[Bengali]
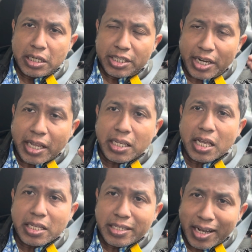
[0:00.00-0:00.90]
সেই
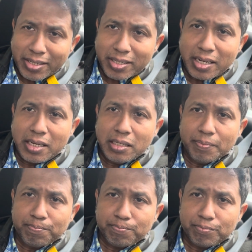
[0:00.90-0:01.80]
ইয়াসিন
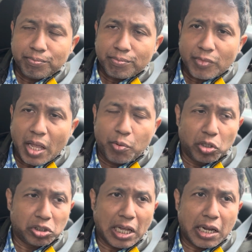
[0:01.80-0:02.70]
এবং
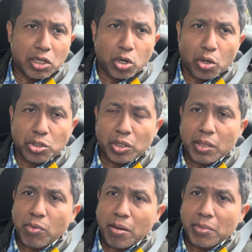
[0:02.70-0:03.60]
তার সহযোগী
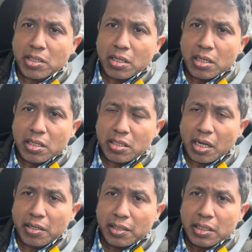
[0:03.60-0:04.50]
মোহাম্মদ
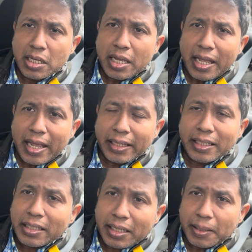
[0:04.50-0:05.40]
জাহর
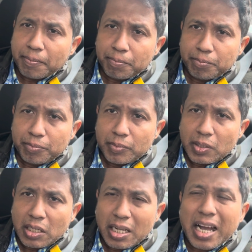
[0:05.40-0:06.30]
এদেরকে
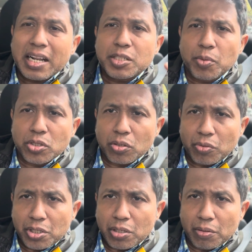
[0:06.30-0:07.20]
কারা স্পন্সর
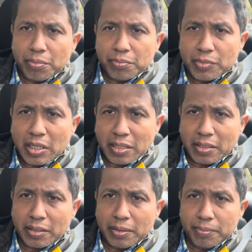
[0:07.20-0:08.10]
করেছিল
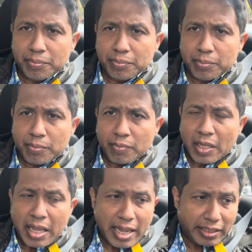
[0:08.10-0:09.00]
গাজাতে
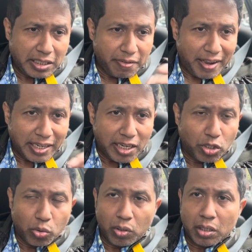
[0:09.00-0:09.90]
এই যে ডিভাইড অ্যান্ড
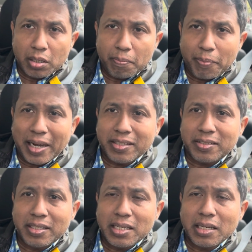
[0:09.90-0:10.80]
রুল
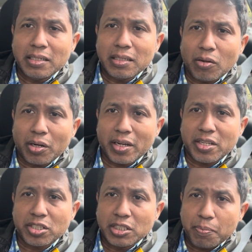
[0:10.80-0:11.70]
প্যালেস্টিনিয়ান
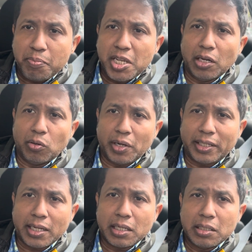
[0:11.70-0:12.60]
অর্গানাইজেশন যে পিএলও
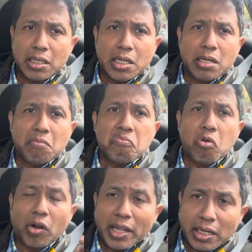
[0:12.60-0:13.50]
এটা
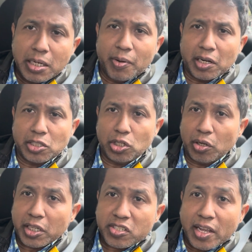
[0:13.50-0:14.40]
অনেক লিবারাল ছিল
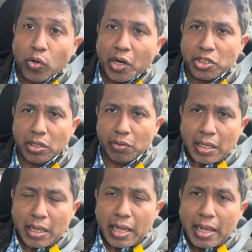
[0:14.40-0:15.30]
এটা সেকুলার ছিল
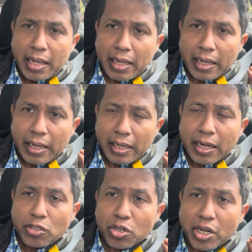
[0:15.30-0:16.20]
এরা
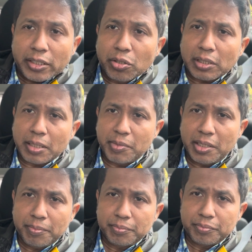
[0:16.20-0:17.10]
ছিল স্বাধীনতাকামী
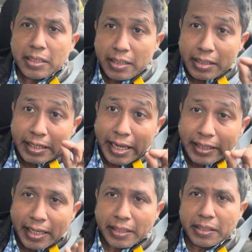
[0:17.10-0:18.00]
কে
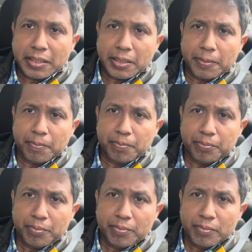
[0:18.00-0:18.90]
টাকা দিয়েছে
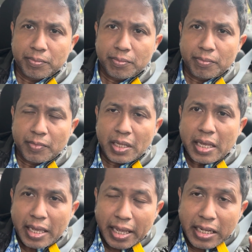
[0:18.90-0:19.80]

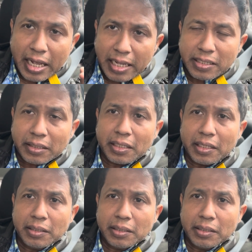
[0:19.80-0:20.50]
এই গাজাতে